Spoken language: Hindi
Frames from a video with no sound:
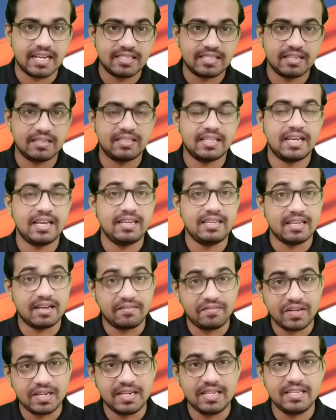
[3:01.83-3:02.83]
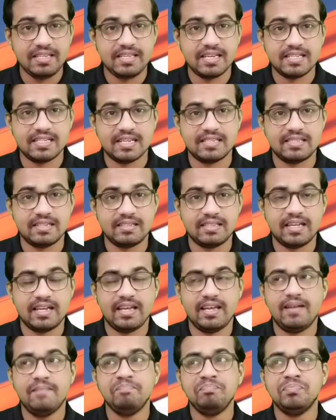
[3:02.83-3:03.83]
जा सकता है या फिर नहीं किया जा सकता
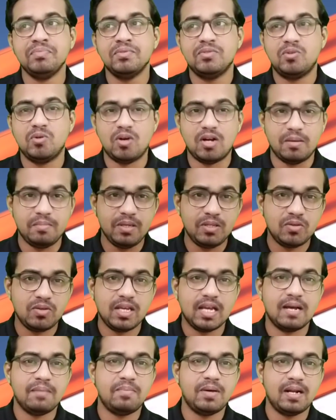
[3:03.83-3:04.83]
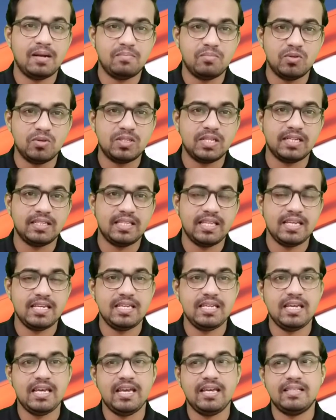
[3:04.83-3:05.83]
है तो अभी तो यहाँ पर आप बोल सकते हैं
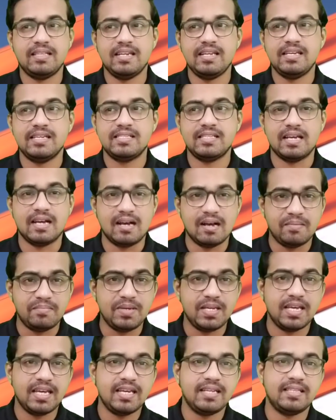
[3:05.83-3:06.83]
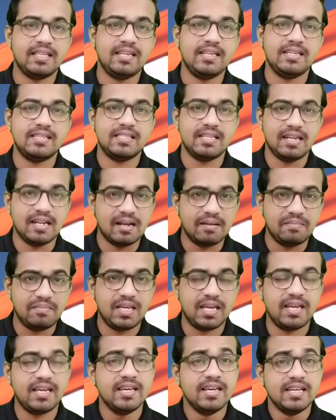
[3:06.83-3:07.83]
कि एक तरीके से हाँ भी है एक तरीके से ना
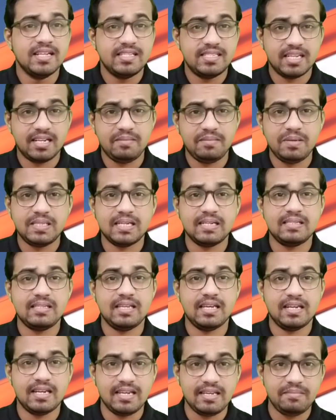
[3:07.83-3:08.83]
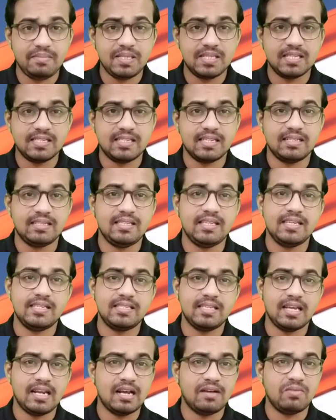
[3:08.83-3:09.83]
भी है चल भी सकती है नहीं भी चल सकती है
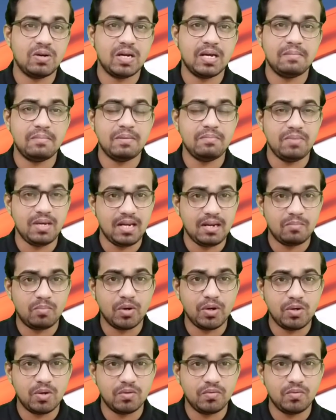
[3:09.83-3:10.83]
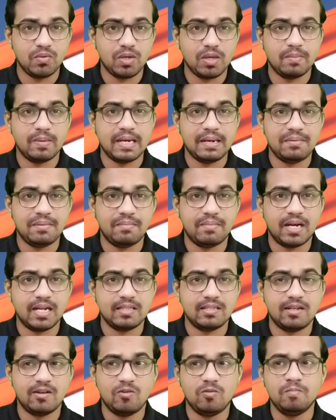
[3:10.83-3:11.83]
इसके अलावा अगर मैं मेरे पॉइंट ऑफ व्यू के बारे में
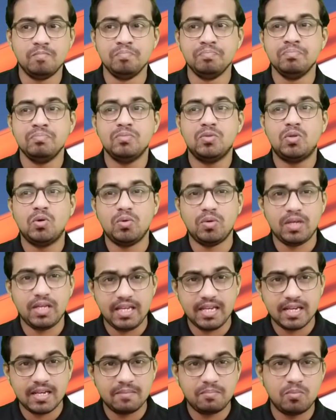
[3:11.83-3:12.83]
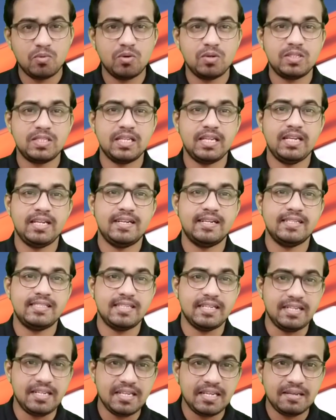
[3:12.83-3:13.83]
बात करूँ तो एयरपोर्ट से लेकर
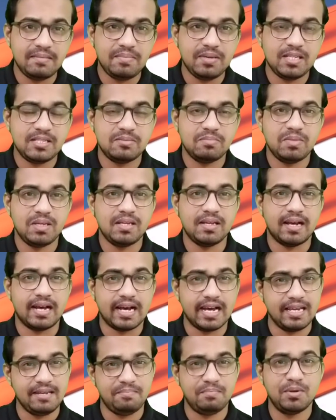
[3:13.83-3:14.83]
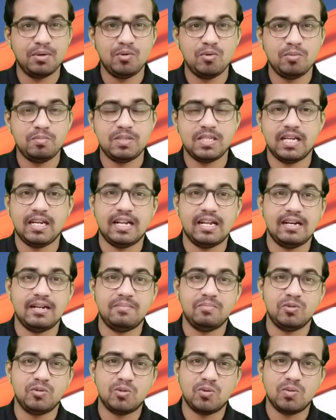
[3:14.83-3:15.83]
सिटी के बीच में हाइपर लूप
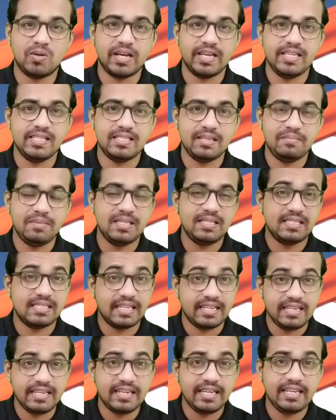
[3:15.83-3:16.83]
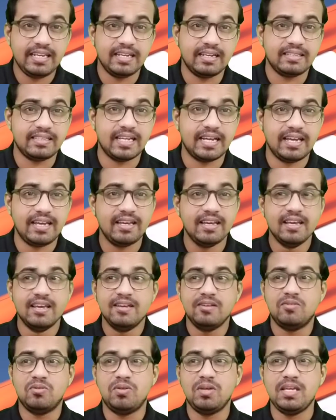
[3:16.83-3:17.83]
चलाना मुझको कहीं से भी सही नहीं लगता है
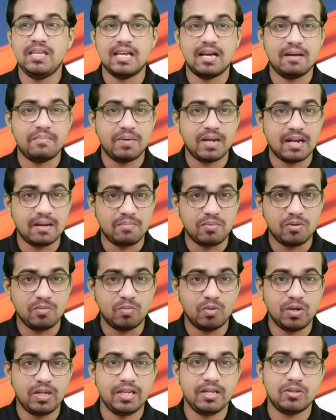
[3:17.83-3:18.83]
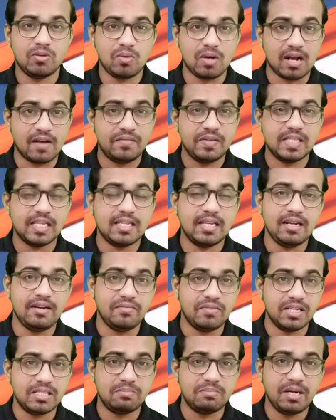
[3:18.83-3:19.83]
क्योंकि यहाँ पर आप लोग बोलेंगे तो काफ़ी ज़्यादा
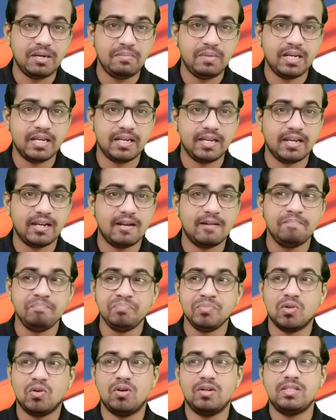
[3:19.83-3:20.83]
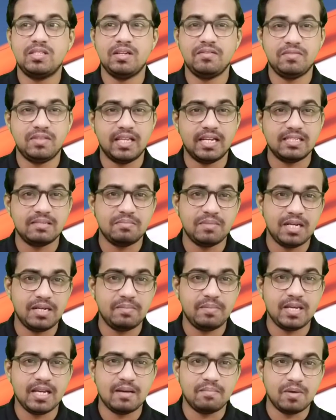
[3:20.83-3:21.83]
इन्वेस्टमेंट भी लगेगा और सिर्फ दस
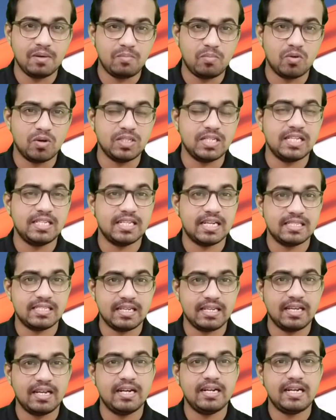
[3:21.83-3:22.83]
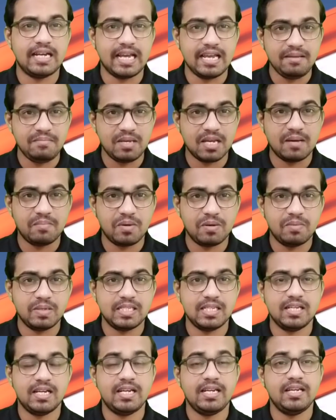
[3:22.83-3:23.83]
मिनट में यहाँ पर पहुँचा जा सकेगा टाइम यहाँ पर
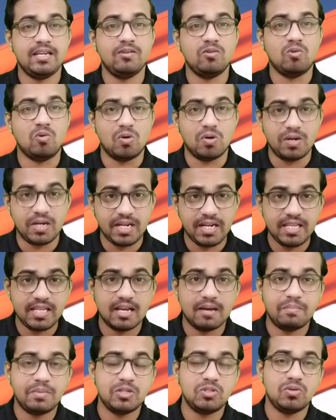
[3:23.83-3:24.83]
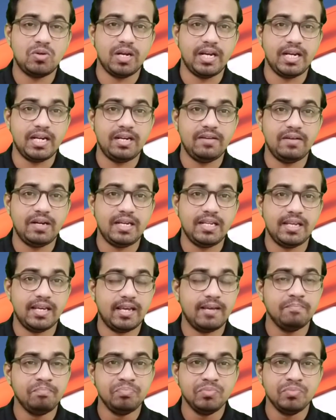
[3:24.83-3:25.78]
बचेगा लेकिन ऑलरेडी यहाँ पर जो कनेक्टिविटी है